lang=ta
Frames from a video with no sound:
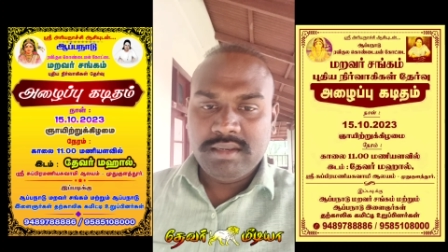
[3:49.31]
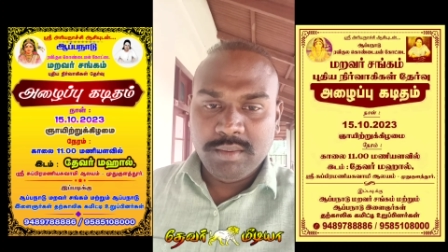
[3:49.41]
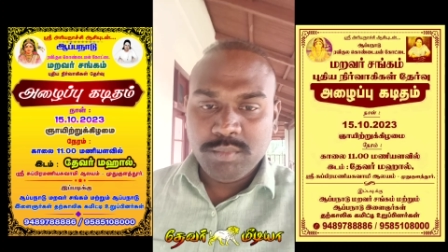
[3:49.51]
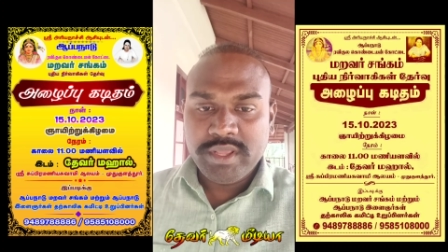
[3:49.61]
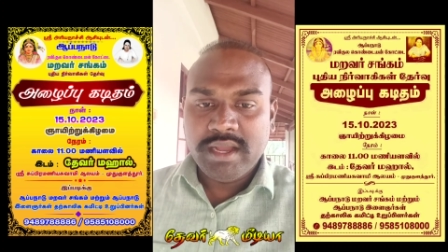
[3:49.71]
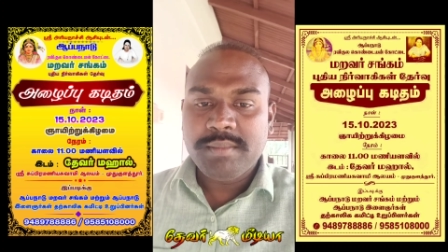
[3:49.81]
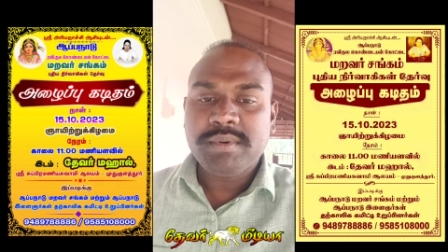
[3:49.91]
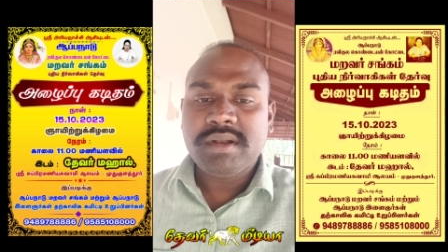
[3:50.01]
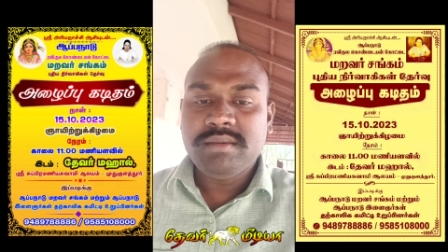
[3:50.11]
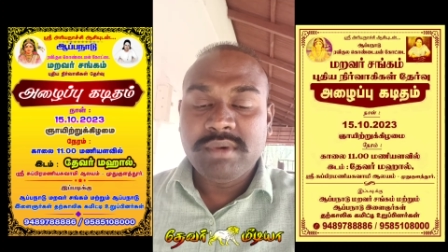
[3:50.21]
நம்முடைய
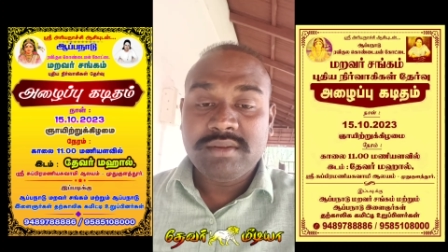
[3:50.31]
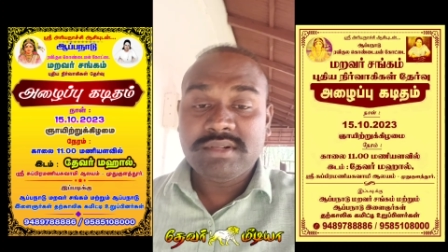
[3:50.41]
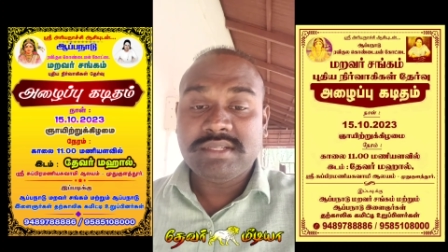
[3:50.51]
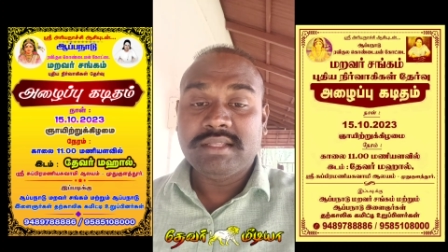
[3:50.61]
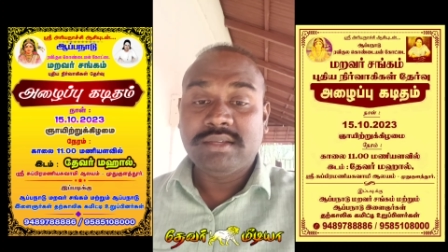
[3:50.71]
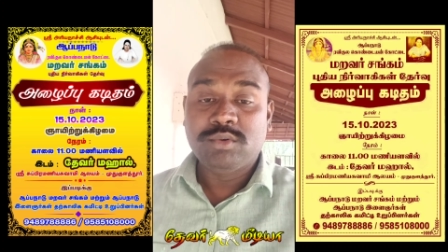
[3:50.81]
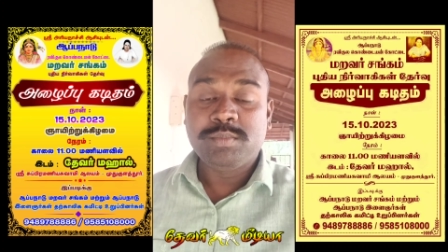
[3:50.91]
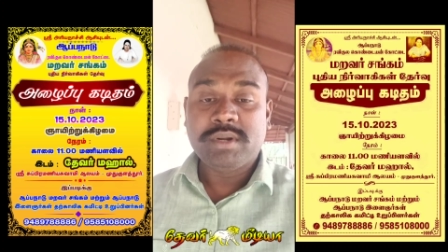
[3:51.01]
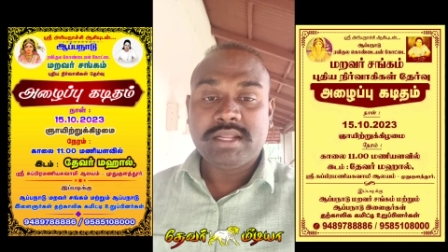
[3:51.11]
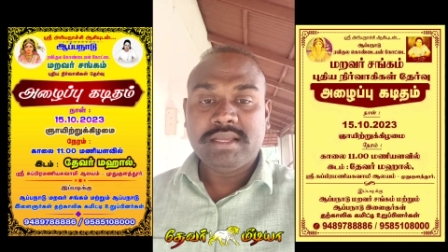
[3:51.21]
ஆப்பநாடு மறவர் சங்கத்துக்கு
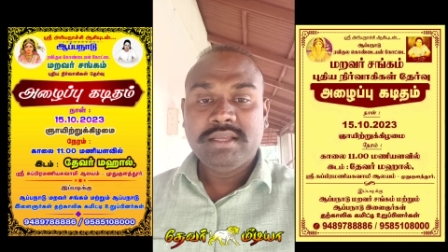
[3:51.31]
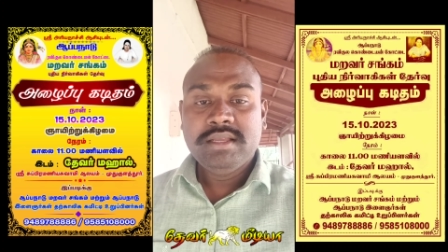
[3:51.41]
உட்பட்ட